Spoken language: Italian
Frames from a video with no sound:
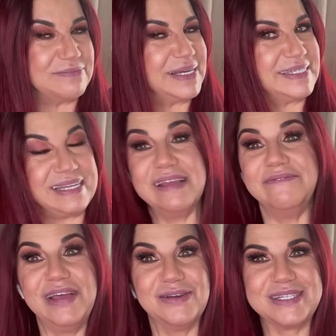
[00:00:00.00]
ma se
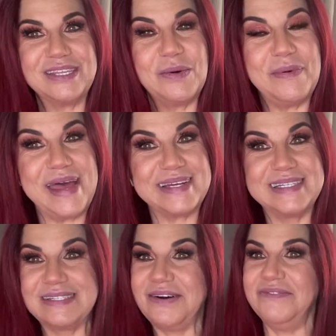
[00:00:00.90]
ve lo siete
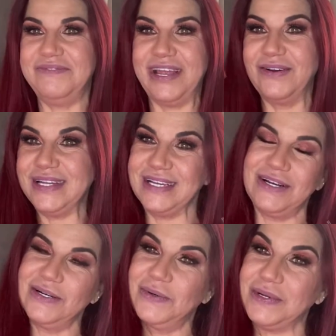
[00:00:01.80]
perso ve lo
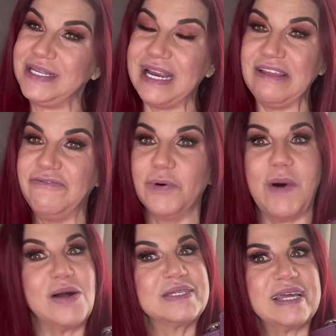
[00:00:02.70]
linko qui nell'info box,